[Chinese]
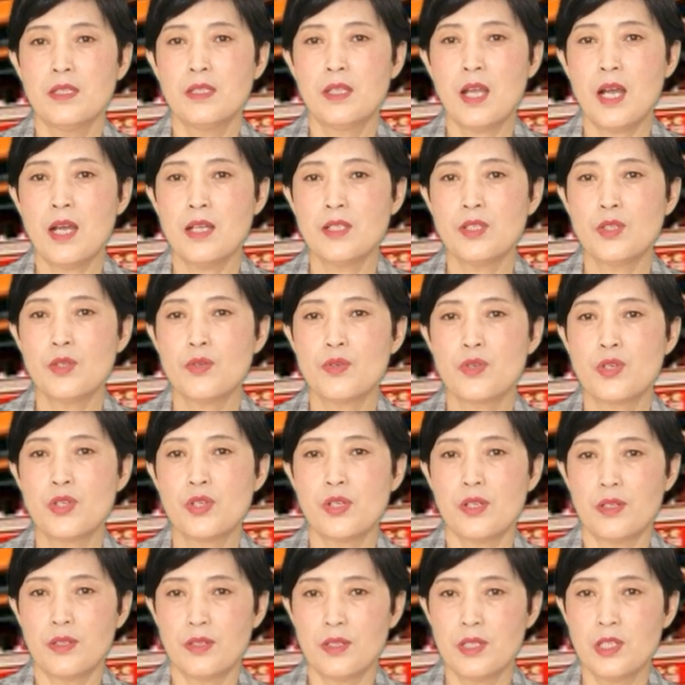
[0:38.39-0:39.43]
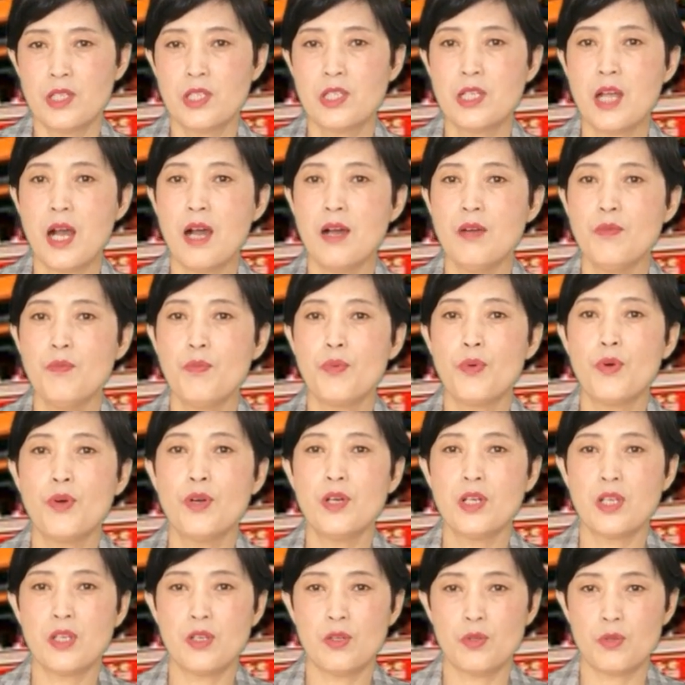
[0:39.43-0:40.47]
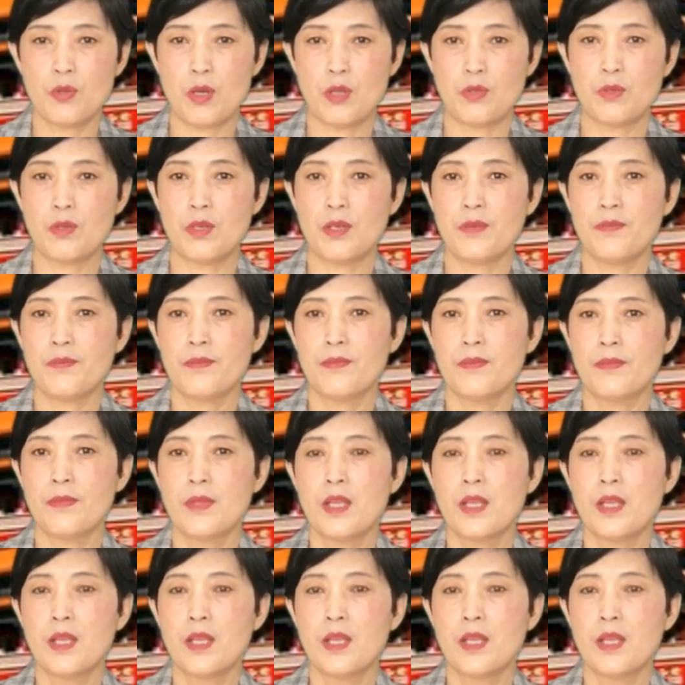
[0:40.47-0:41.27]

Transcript: 他就是张伯礼团队。